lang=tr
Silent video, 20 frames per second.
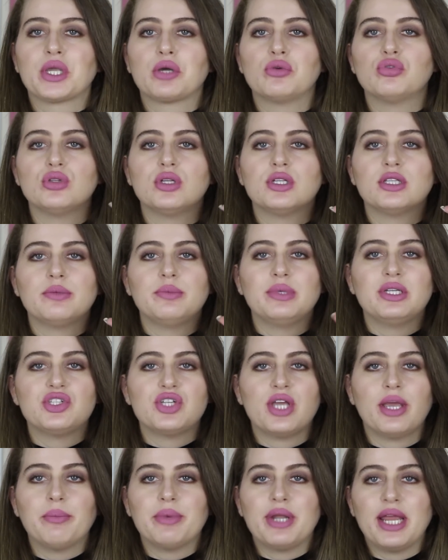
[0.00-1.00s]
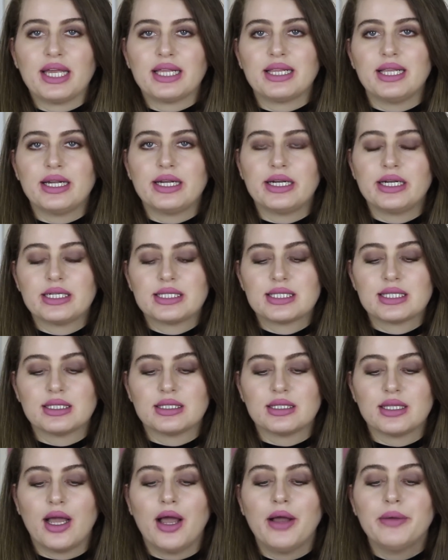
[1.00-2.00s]
kullanabileceğim renkler
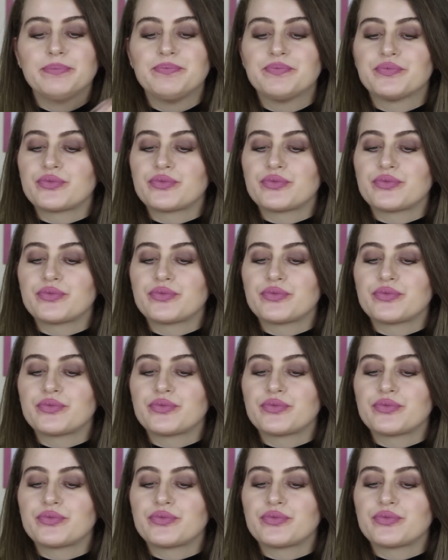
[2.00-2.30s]
arasında.